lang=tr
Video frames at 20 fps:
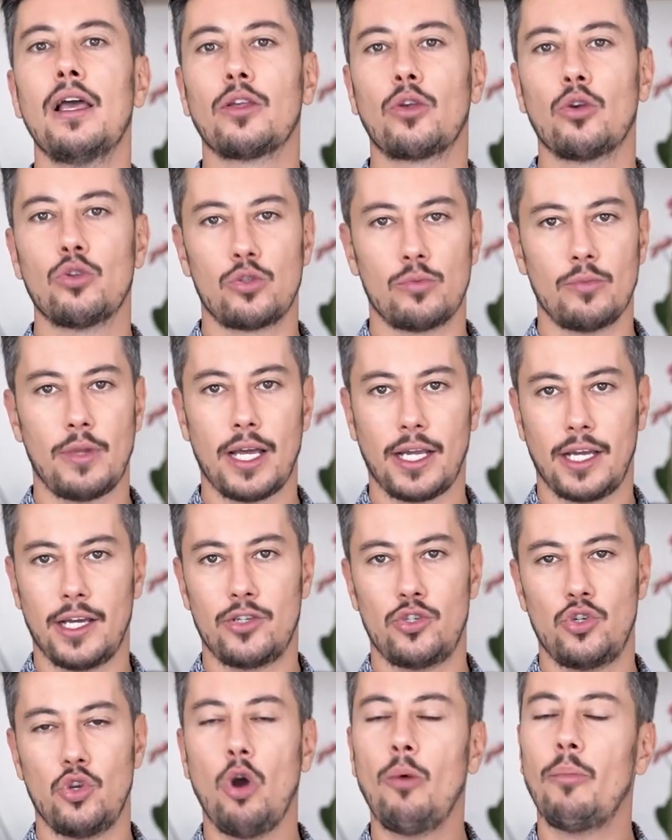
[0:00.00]
gözümden
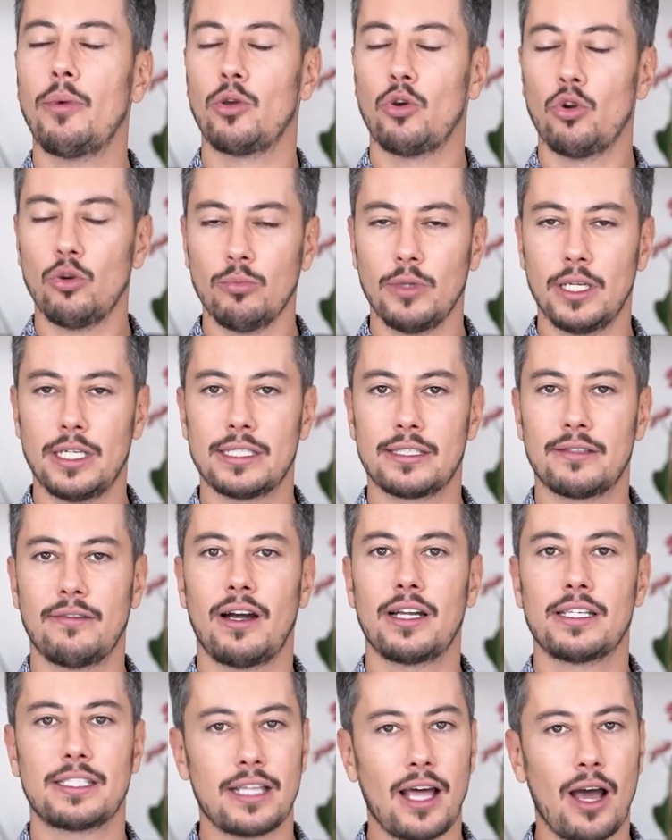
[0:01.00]
kaçıyor ama yorumlarınız
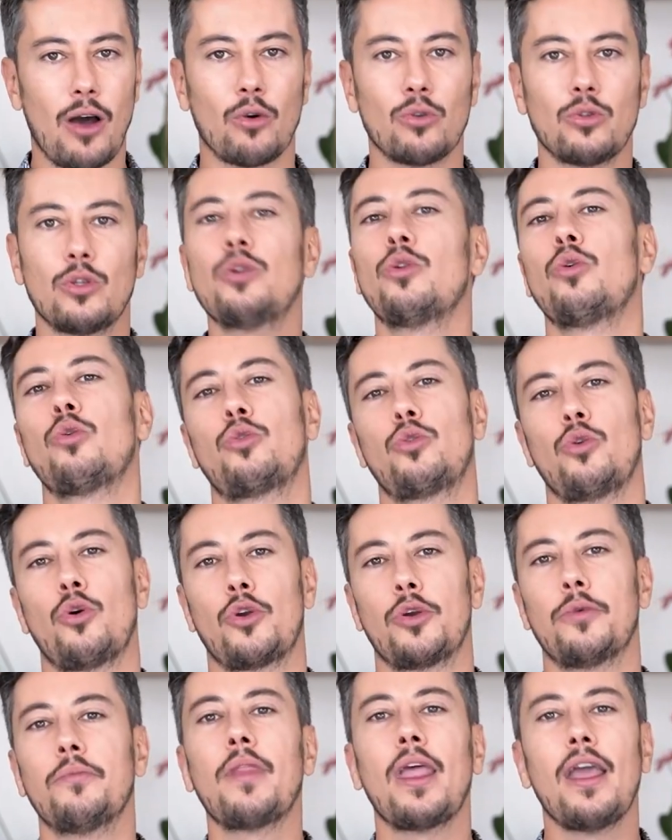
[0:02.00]
varsa onları
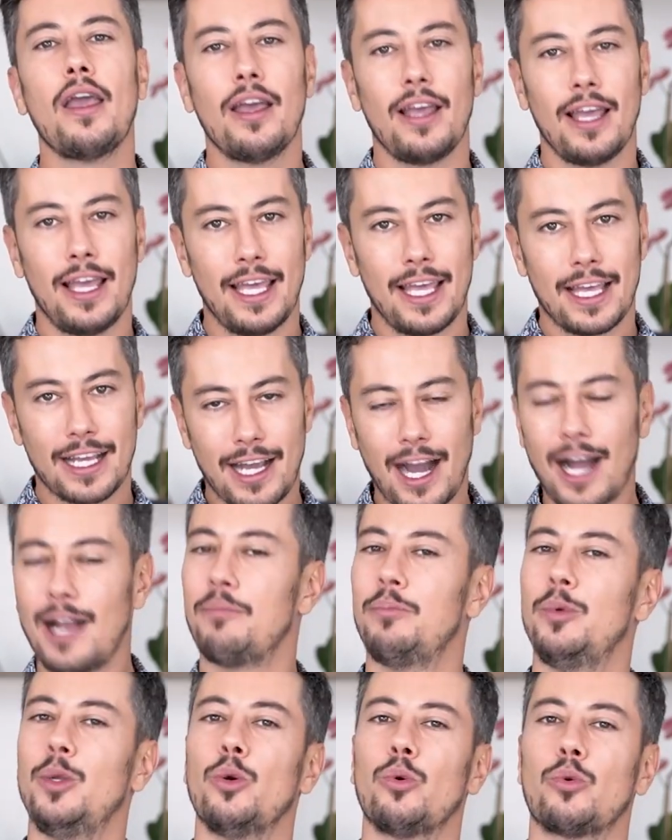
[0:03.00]
okuyorum,
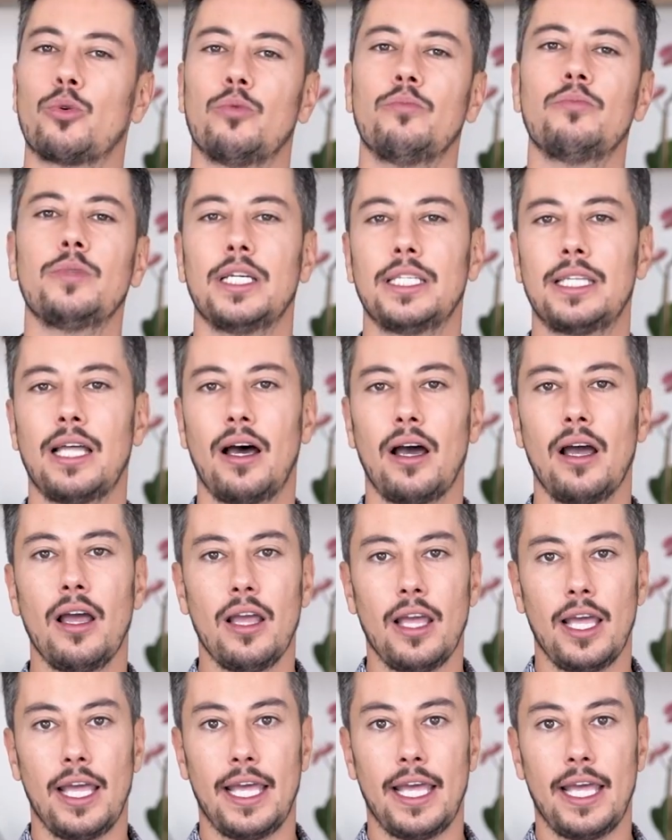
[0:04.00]
kalpliyorum ya da